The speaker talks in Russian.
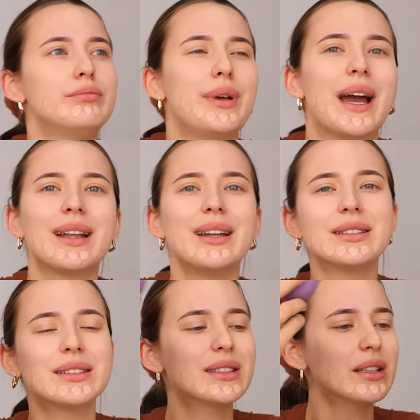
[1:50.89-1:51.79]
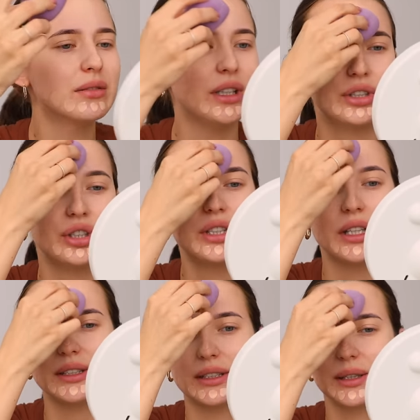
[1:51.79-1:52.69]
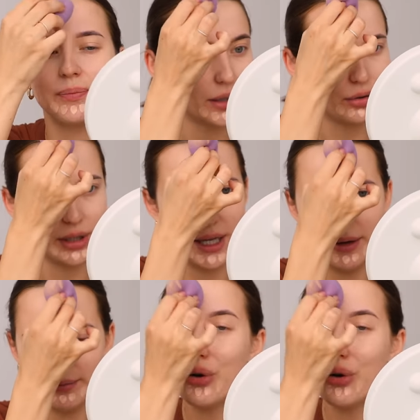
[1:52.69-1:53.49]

пять лет назад, нет, четыре где-то, это окей.